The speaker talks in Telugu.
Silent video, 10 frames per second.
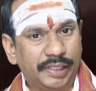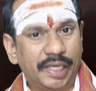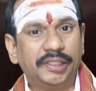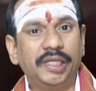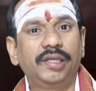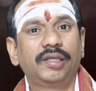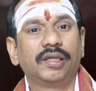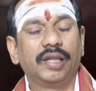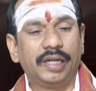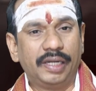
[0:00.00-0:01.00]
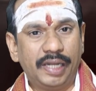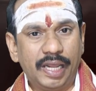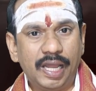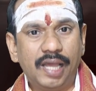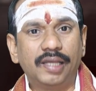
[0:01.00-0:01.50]
తేదీ
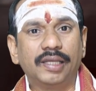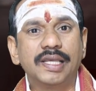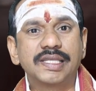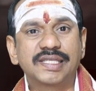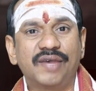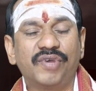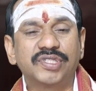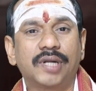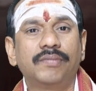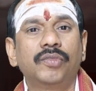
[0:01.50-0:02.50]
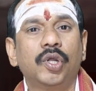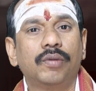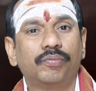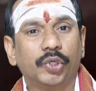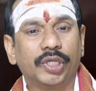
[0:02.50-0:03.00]
నెల సంవత్సరం
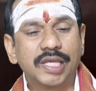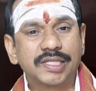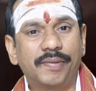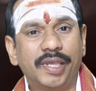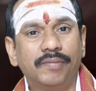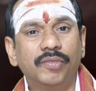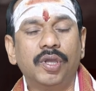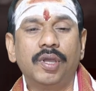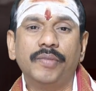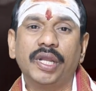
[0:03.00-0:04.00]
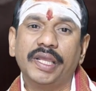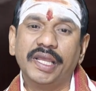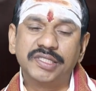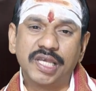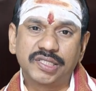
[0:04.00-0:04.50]
పుట్టిన సమయం మీరు
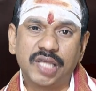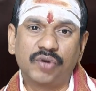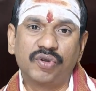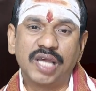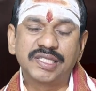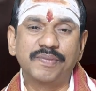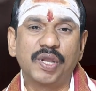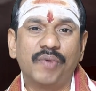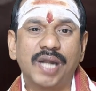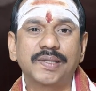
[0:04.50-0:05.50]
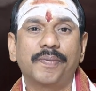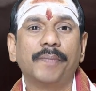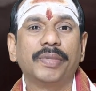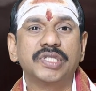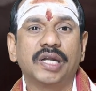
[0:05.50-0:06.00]
ఏం చేస్తారు రాసి మీరు వాట్సాప్
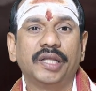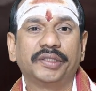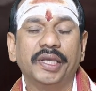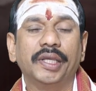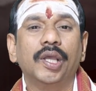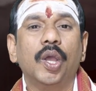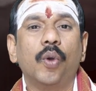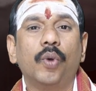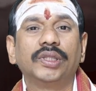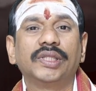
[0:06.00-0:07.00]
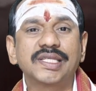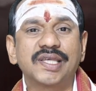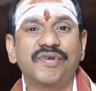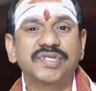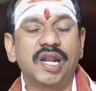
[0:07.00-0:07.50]
పంపించినట్లయితే వంద
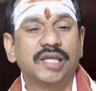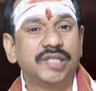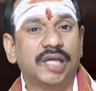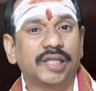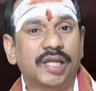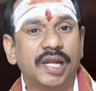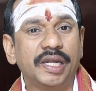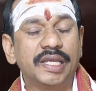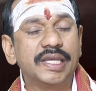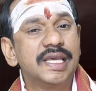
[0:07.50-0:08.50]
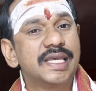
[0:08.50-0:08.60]
సంవత్సరాల జాతకాన్ని